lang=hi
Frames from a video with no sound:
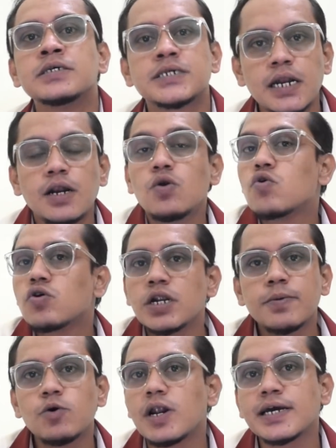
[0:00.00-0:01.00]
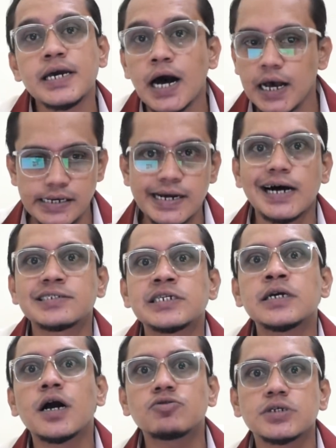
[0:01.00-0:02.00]
साले लोगों ने बोला कि हाँ ये
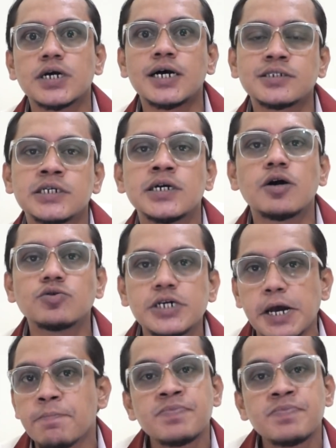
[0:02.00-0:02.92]
कास्टिंग काउच है कास्टिंग काउच है